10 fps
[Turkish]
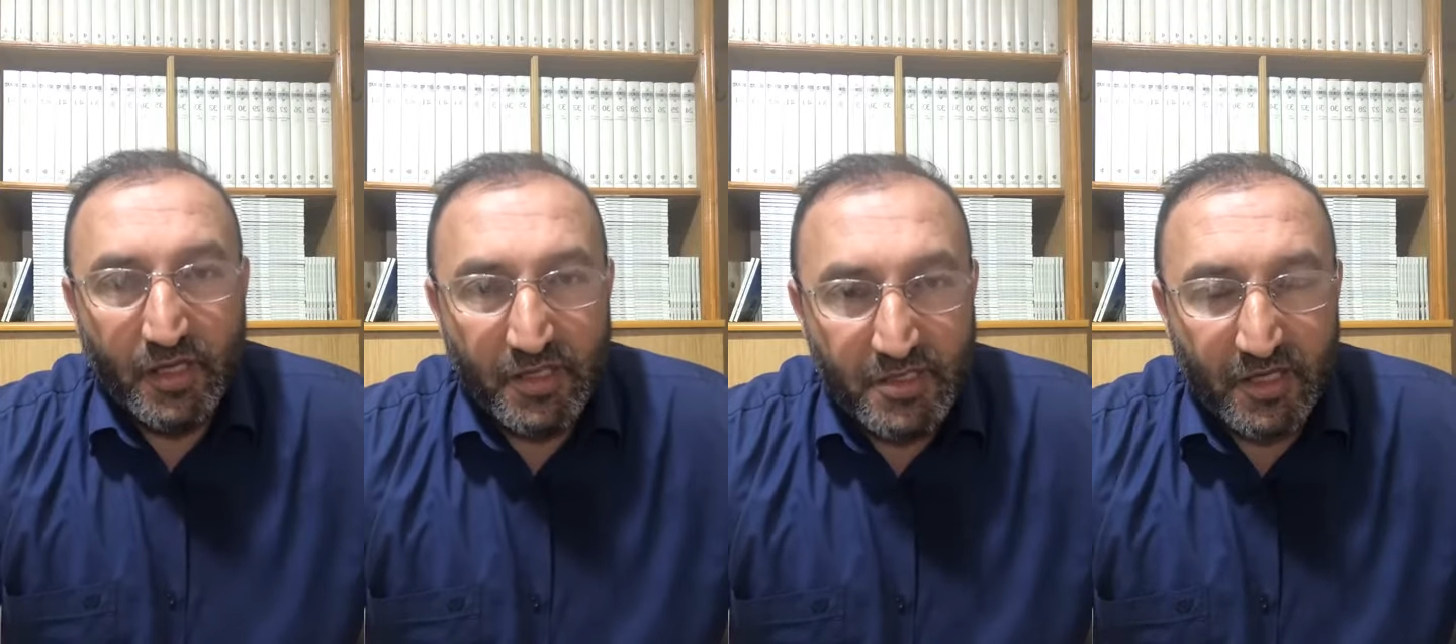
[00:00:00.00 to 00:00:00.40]

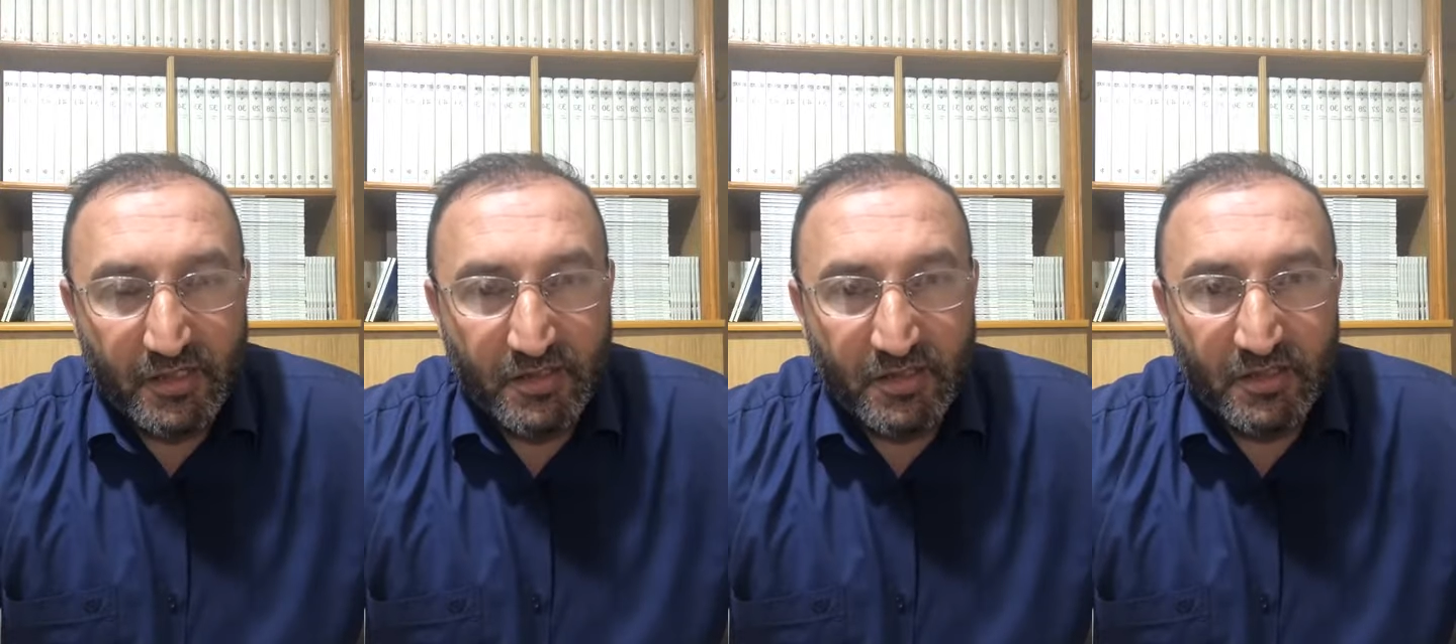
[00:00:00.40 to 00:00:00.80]

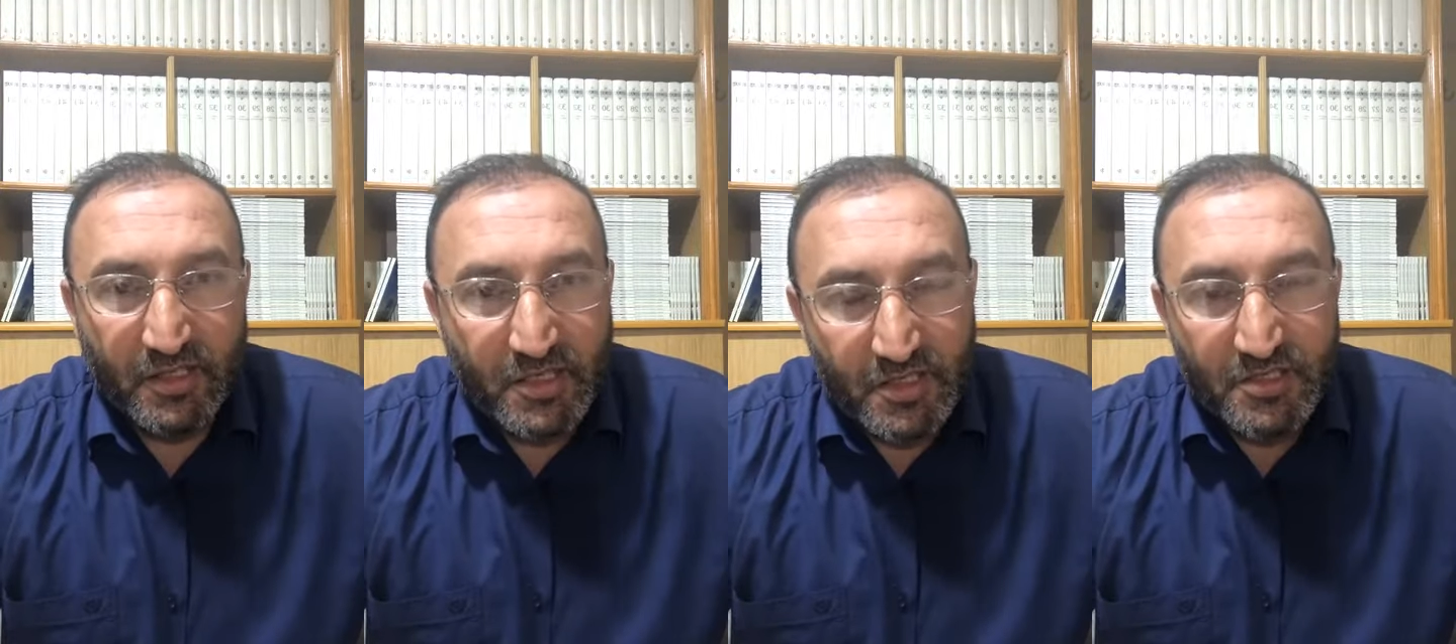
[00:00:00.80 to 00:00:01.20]
hicretin
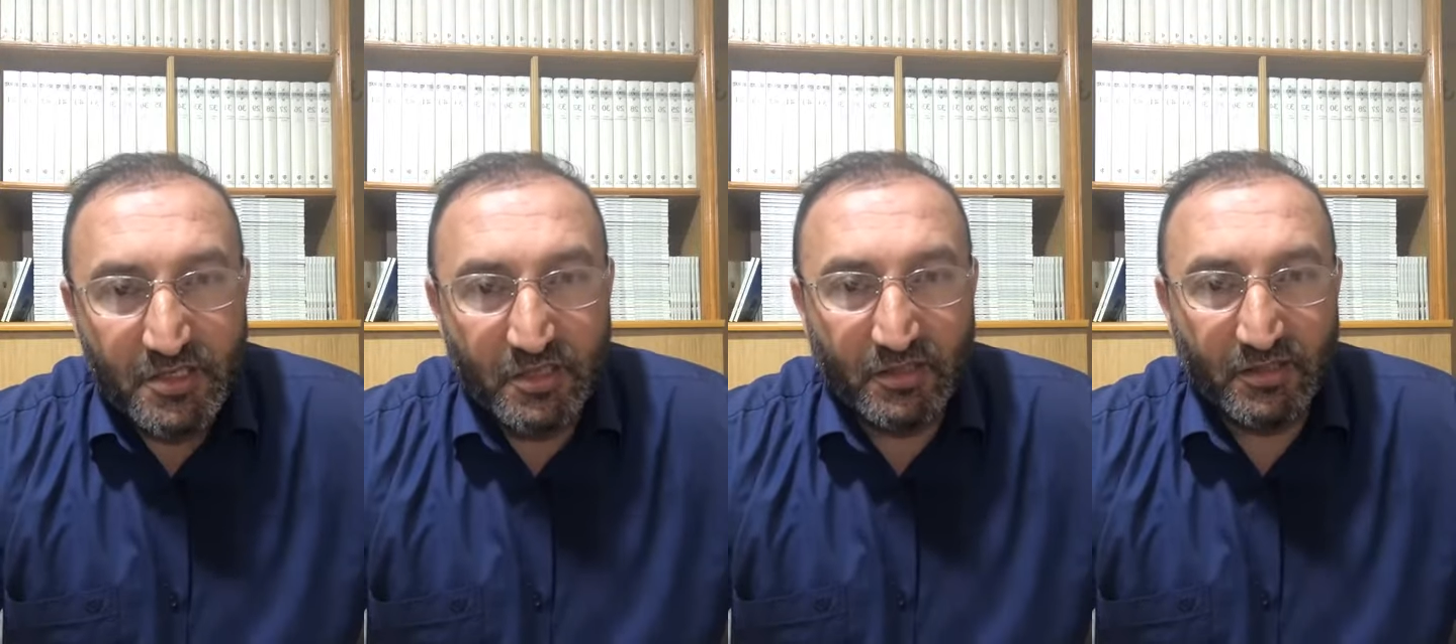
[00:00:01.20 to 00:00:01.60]
ikinci
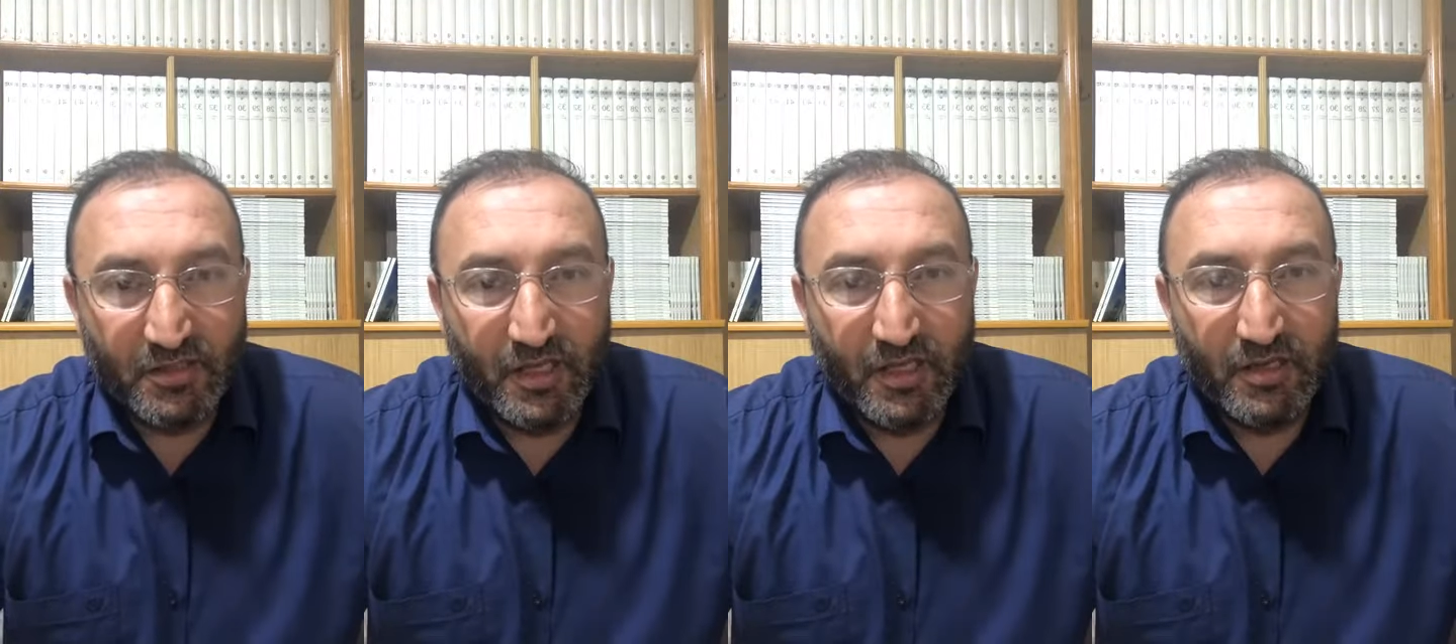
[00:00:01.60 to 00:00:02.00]

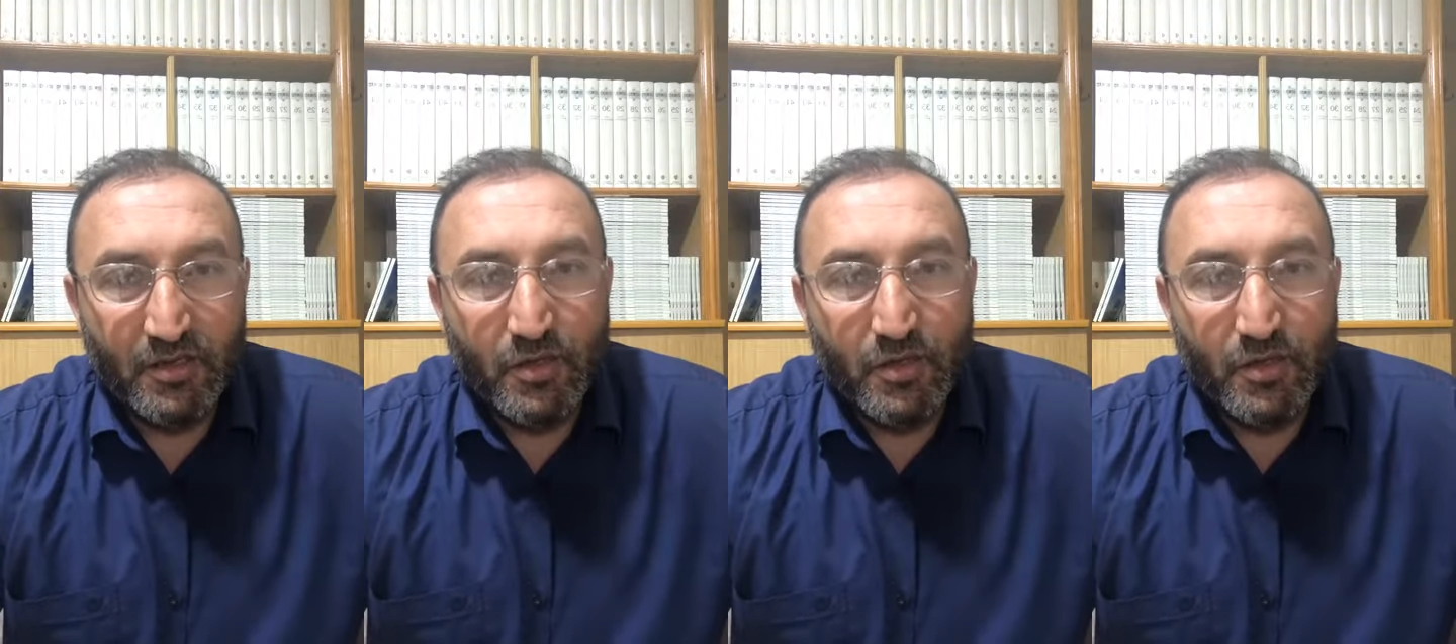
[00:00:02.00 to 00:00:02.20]
yılında